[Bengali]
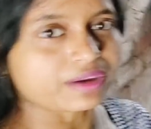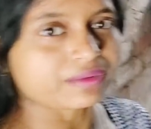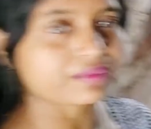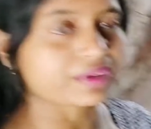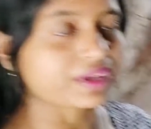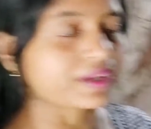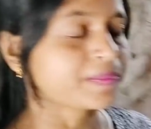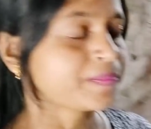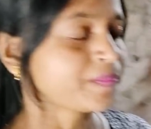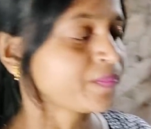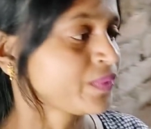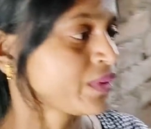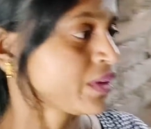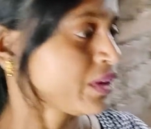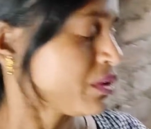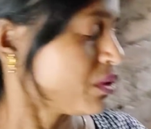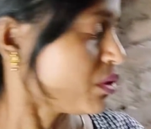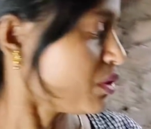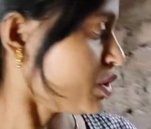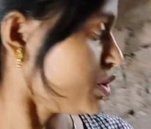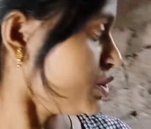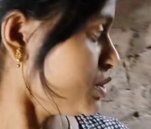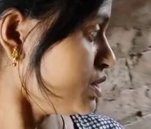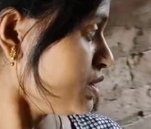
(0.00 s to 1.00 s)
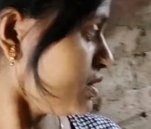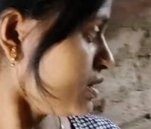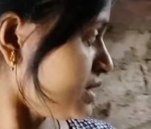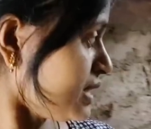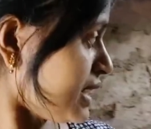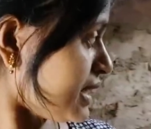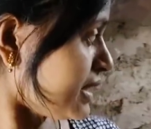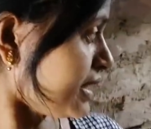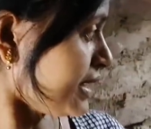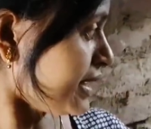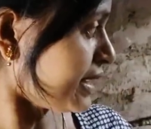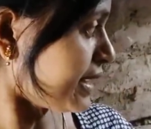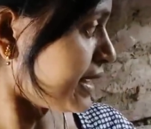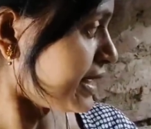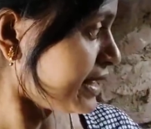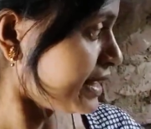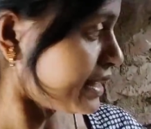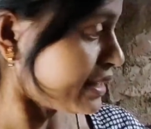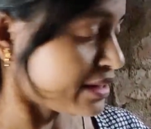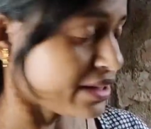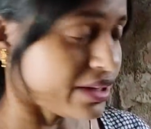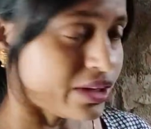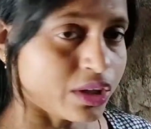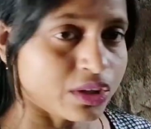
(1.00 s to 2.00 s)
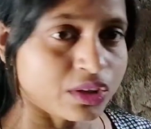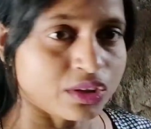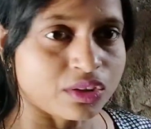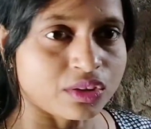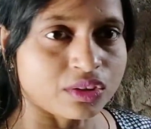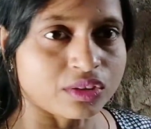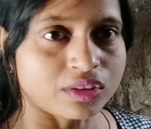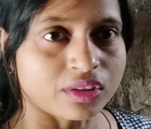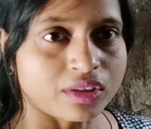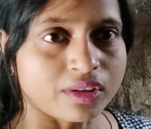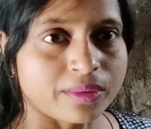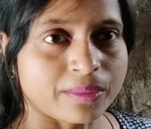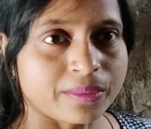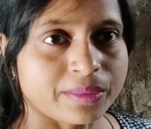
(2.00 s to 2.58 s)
হবে ওই জন্য যাতে এখানে অন্তত